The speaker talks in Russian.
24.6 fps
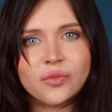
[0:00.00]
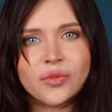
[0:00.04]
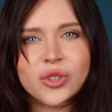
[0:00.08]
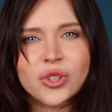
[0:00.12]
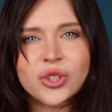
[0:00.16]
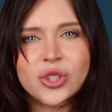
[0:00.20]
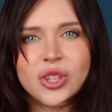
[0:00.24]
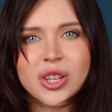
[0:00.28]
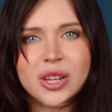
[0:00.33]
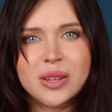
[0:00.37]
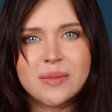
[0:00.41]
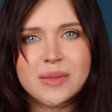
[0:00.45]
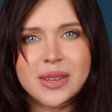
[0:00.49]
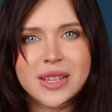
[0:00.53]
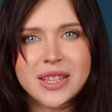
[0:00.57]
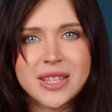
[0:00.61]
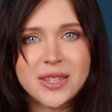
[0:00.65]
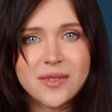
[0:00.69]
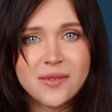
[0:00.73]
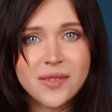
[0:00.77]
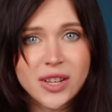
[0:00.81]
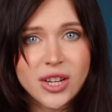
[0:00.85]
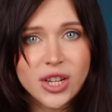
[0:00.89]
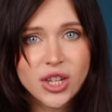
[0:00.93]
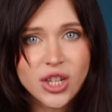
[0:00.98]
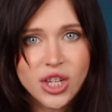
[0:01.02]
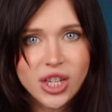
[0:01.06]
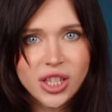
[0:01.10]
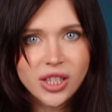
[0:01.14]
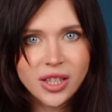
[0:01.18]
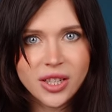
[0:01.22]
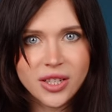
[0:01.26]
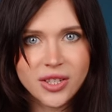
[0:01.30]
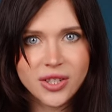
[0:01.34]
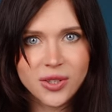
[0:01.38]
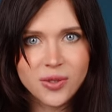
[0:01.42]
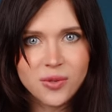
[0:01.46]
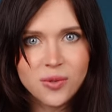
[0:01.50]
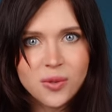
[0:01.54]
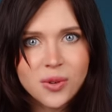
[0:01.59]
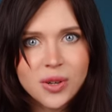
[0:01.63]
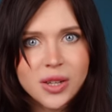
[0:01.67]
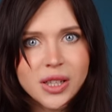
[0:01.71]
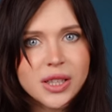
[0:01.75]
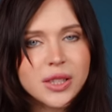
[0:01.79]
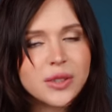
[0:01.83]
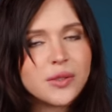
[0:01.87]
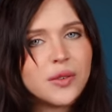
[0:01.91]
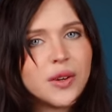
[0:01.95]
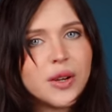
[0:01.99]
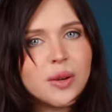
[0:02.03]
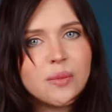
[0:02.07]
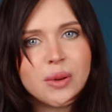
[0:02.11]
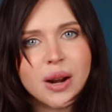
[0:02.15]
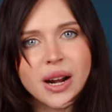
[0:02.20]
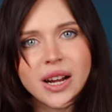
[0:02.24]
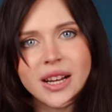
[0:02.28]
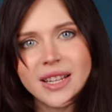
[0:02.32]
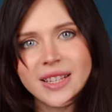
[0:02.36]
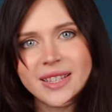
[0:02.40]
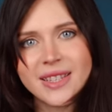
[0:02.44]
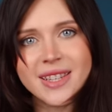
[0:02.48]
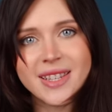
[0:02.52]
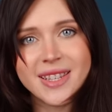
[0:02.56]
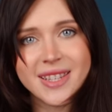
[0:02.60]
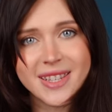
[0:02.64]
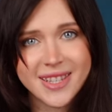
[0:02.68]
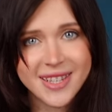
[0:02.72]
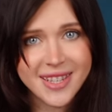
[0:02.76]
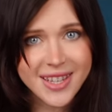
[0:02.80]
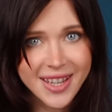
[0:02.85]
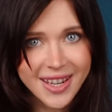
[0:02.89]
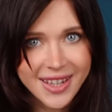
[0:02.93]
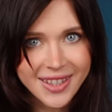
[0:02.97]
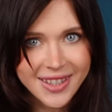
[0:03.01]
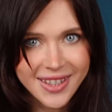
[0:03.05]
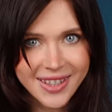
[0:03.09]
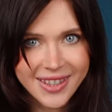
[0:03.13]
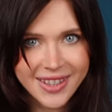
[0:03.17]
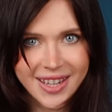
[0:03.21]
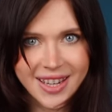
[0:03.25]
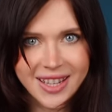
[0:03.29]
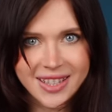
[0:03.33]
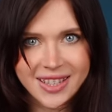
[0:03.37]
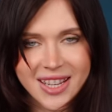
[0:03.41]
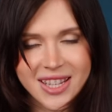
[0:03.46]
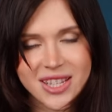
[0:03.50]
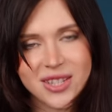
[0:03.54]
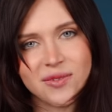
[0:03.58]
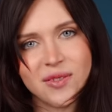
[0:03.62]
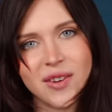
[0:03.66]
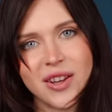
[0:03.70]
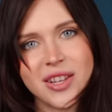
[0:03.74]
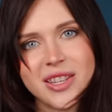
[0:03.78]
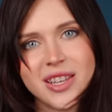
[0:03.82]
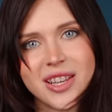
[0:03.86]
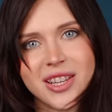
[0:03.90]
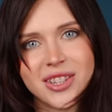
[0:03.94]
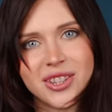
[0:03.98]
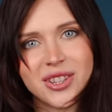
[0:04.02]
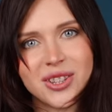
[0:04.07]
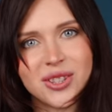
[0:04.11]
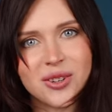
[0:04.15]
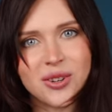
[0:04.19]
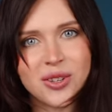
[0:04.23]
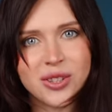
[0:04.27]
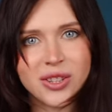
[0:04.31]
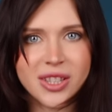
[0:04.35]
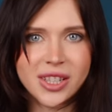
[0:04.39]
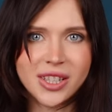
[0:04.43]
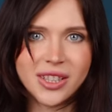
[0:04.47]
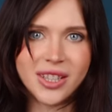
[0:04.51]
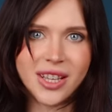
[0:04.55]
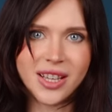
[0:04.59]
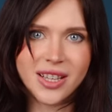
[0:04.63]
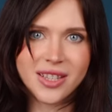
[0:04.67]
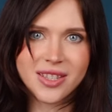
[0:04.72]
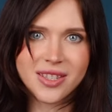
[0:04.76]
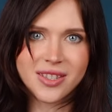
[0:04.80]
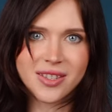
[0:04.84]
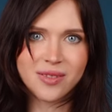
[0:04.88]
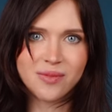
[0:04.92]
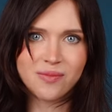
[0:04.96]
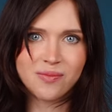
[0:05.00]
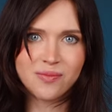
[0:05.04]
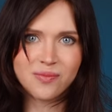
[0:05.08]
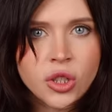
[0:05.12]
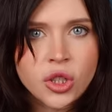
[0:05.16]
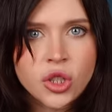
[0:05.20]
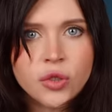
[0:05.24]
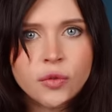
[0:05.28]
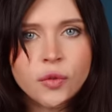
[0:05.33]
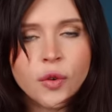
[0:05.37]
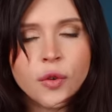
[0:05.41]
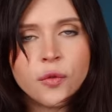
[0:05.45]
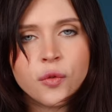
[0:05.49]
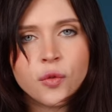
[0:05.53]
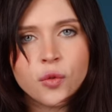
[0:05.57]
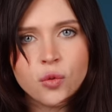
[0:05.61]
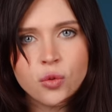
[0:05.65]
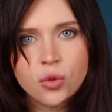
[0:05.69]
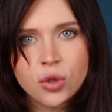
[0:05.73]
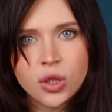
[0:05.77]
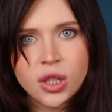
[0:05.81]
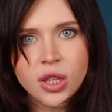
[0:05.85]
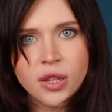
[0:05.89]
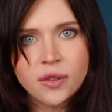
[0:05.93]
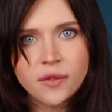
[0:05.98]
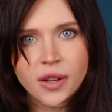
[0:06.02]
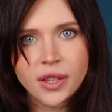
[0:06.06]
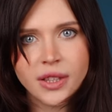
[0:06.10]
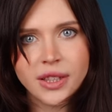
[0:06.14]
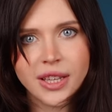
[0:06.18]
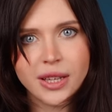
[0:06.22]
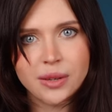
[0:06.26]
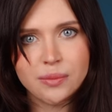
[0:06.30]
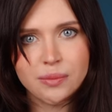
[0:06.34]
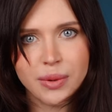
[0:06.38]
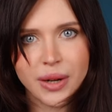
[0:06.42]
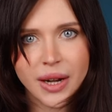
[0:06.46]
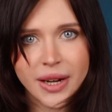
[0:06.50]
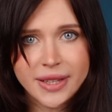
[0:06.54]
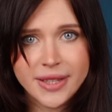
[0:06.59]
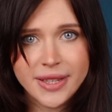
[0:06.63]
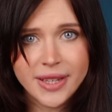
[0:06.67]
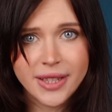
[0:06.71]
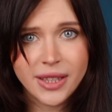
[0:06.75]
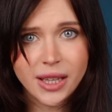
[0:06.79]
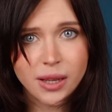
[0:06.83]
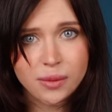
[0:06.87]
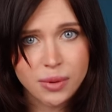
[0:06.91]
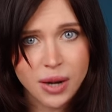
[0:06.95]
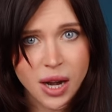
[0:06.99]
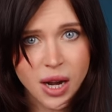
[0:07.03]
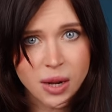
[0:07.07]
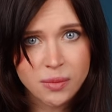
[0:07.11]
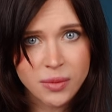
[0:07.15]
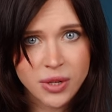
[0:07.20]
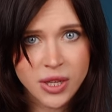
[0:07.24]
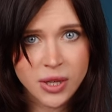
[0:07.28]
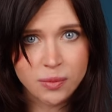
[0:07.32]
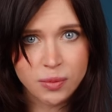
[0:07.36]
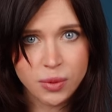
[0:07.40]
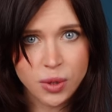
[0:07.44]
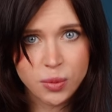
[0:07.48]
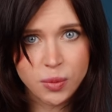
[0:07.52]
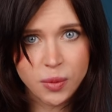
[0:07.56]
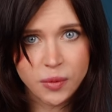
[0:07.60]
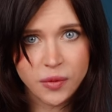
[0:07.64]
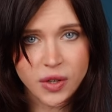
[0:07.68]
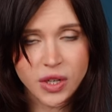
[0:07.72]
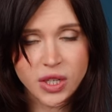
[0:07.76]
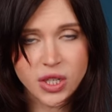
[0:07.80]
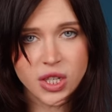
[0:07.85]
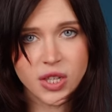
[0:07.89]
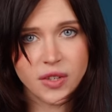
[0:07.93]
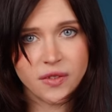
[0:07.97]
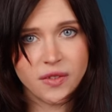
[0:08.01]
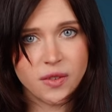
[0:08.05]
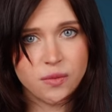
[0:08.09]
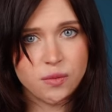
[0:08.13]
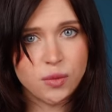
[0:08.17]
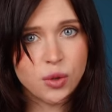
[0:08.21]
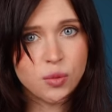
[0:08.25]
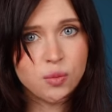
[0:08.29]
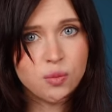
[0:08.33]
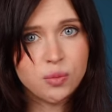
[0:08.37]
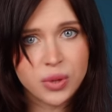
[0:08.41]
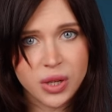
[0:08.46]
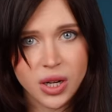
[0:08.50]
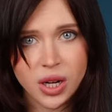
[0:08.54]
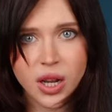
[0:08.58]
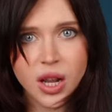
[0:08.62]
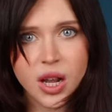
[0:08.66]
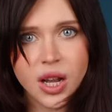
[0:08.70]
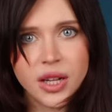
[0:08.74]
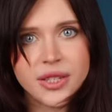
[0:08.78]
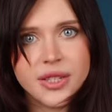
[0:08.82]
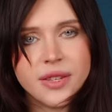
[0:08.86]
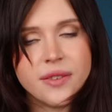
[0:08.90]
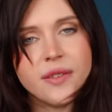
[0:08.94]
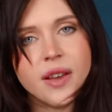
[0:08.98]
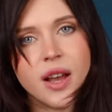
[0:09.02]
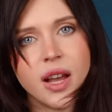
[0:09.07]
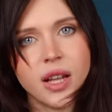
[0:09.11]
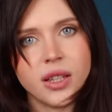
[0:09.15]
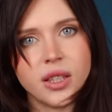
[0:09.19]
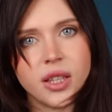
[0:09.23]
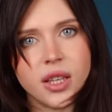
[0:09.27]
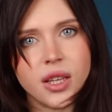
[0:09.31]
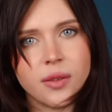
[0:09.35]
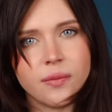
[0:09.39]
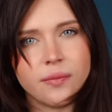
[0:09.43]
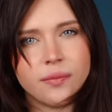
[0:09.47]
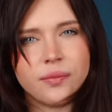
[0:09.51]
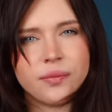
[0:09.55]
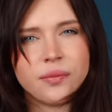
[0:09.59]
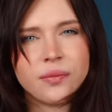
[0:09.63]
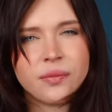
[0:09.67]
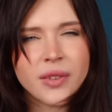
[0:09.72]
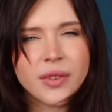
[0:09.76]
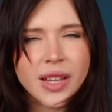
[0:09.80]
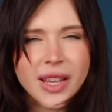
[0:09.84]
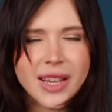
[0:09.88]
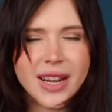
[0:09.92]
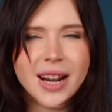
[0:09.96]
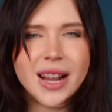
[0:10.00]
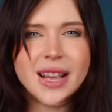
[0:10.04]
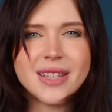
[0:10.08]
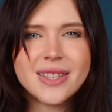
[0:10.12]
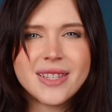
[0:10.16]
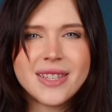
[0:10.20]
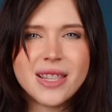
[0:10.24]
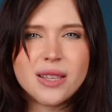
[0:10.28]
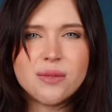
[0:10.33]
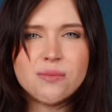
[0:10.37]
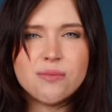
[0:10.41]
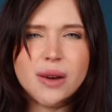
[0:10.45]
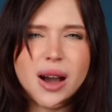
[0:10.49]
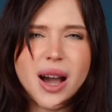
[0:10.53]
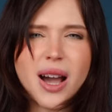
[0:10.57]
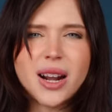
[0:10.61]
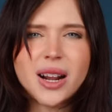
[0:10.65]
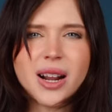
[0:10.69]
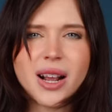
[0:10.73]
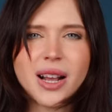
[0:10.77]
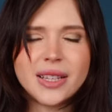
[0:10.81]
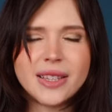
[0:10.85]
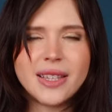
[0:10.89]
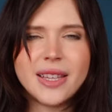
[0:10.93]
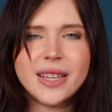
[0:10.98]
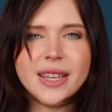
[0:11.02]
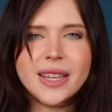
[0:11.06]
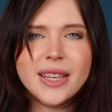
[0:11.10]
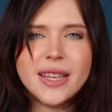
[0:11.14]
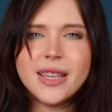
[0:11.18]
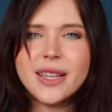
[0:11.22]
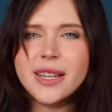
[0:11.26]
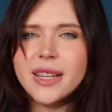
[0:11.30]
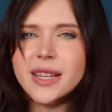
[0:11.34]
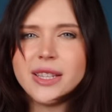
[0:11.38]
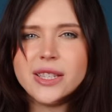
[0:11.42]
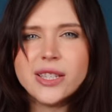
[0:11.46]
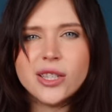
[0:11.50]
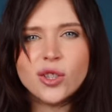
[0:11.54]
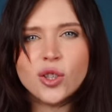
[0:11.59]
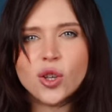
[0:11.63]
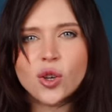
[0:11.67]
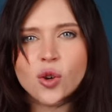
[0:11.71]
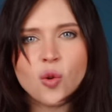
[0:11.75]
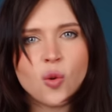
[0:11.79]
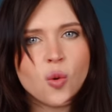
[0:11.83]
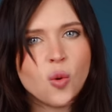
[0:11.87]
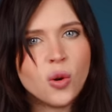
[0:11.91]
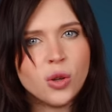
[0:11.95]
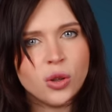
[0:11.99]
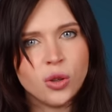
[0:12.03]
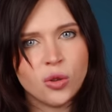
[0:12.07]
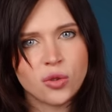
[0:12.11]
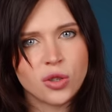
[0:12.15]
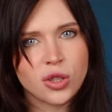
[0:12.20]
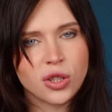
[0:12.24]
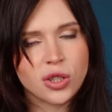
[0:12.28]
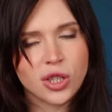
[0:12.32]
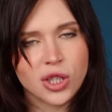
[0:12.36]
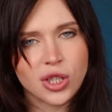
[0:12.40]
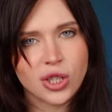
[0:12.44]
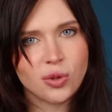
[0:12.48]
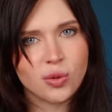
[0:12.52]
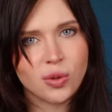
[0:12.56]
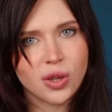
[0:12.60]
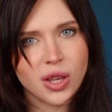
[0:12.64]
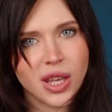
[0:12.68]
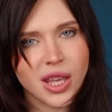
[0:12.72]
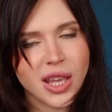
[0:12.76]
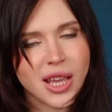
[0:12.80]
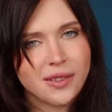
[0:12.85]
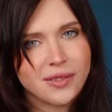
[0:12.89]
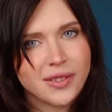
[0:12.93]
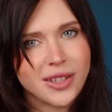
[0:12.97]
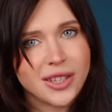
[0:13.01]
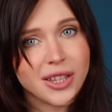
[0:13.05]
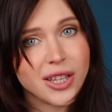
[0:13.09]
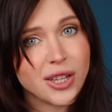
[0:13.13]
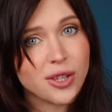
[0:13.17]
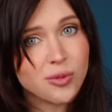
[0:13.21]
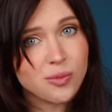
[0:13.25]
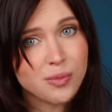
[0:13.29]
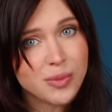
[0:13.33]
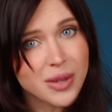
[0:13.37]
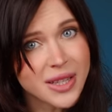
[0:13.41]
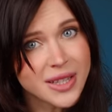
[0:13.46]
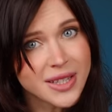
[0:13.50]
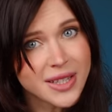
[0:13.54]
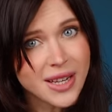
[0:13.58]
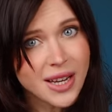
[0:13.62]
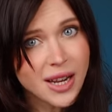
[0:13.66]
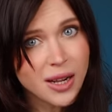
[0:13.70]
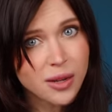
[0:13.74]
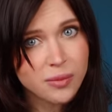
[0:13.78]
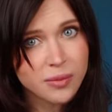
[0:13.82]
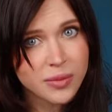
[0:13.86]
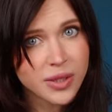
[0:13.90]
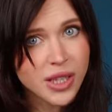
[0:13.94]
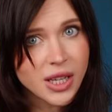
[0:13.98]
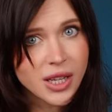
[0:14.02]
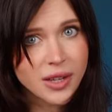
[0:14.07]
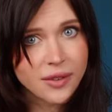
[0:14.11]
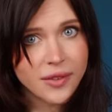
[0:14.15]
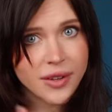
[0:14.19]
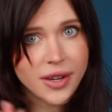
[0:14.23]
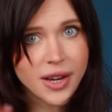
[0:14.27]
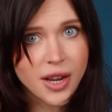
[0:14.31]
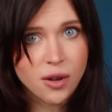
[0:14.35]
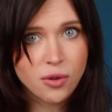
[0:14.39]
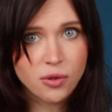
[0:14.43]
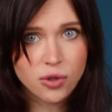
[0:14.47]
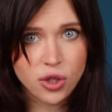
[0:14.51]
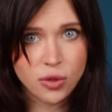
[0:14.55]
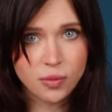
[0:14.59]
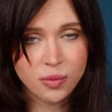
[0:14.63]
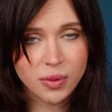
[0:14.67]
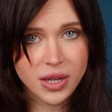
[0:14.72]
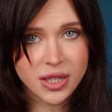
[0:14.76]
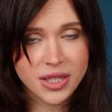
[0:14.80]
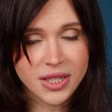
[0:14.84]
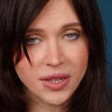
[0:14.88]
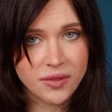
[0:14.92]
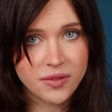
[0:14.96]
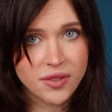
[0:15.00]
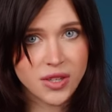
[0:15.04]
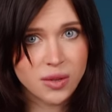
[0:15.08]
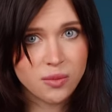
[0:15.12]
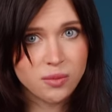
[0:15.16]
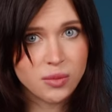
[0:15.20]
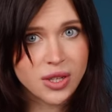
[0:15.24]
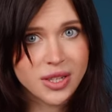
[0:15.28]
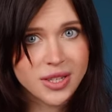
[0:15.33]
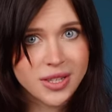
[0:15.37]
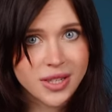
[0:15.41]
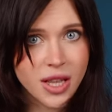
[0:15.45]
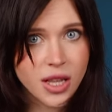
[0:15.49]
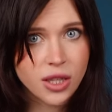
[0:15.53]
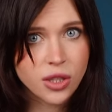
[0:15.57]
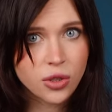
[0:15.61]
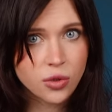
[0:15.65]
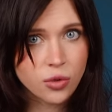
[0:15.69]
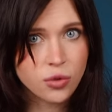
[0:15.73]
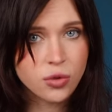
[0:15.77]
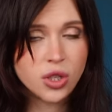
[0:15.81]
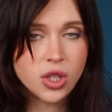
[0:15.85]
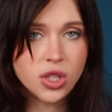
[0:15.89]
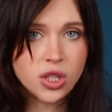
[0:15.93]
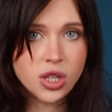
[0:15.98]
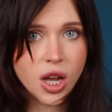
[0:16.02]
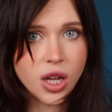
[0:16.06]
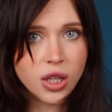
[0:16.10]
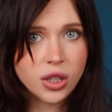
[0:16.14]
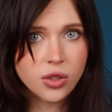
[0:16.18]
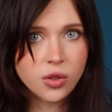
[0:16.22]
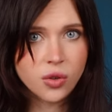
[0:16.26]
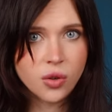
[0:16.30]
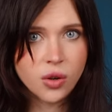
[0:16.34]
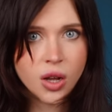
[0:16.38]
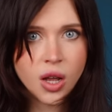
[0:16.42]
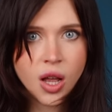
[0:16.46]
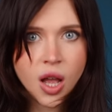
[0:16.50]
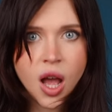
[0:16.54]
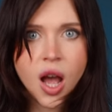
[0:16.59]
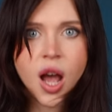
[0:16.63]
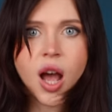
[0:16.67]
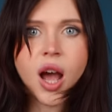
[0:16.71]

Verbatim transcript: Ну что, ребят, свершилось. Google выбрали десерт для названия Android 13. Ничего вкусного от корпорации добра мы не пробовали со времен пирога девятки красный бархат и ледяной конус, это штуки явно на любителя, не говоря уже про совсем не сладкую десятку.